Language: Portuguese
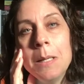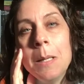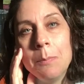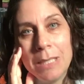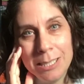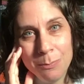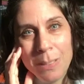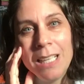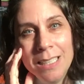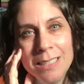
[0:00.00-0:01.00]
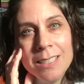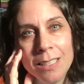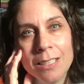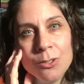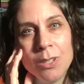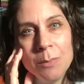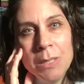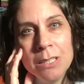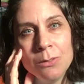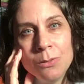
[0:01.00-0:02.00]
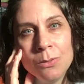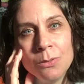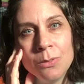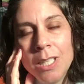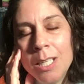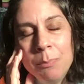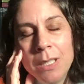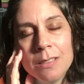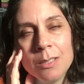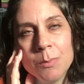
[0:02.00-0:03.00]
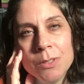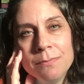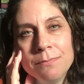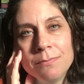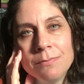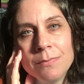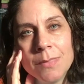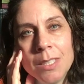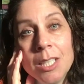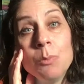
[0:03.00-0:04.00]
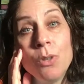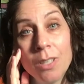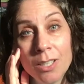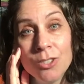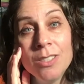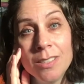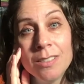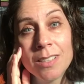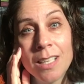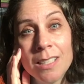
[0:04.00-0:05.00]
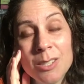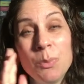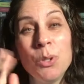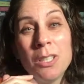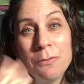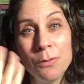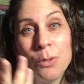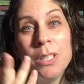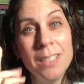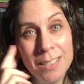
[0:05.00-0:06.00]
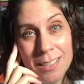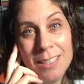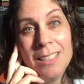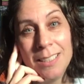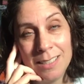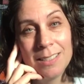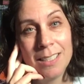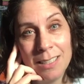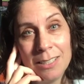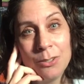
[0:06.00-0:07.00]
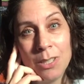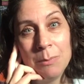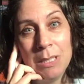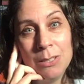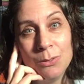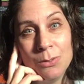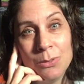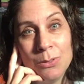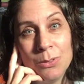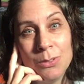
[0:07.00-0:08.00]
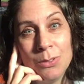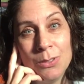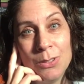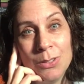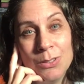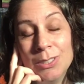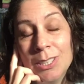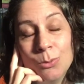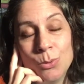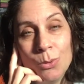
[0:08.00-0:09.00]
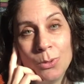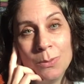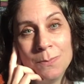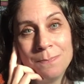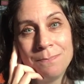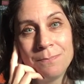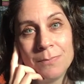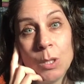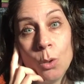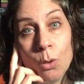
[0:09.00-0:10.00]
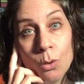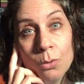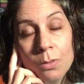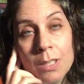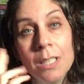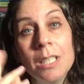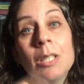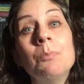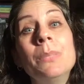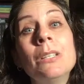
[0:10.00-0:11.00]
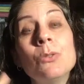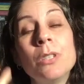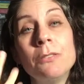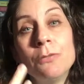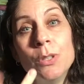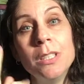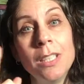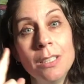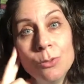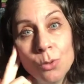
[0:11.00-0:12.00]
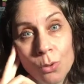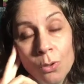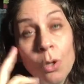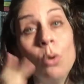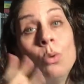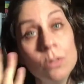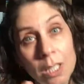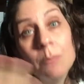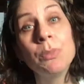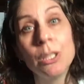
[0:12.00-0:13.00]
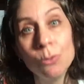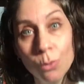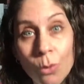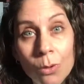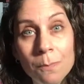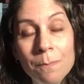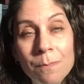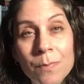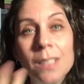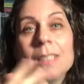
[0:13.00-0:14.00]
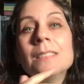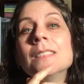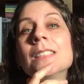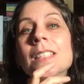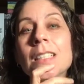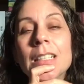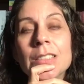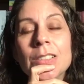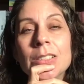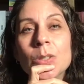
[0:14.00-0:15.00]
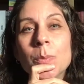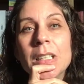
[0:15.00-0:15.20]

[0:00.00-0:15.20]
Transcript: Mas para esse relacionamento é péssimo. Porque a gente se esquece porque foi que esse relacionamento não durou. Ou pelo que foi que ele durou o tempo que durou. Né? Às vezes uma